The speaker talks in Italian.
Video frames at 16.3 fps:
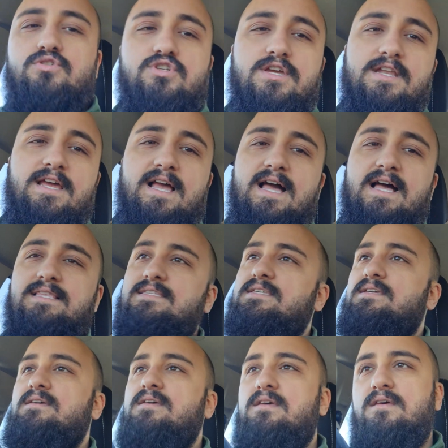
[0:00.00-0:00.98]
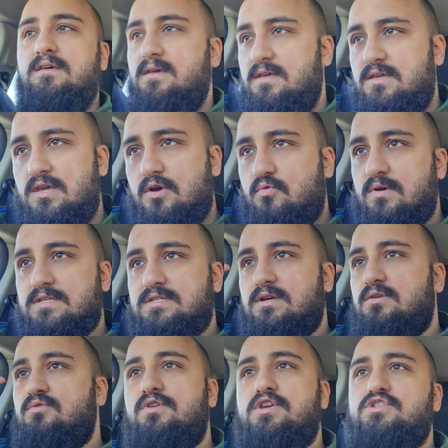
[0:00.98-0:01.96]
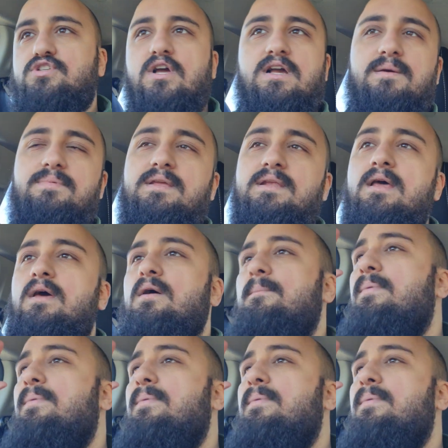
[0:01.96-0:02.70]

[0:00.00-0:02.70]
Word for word: Cioè ragazzi, io è questo che non riesco a capire.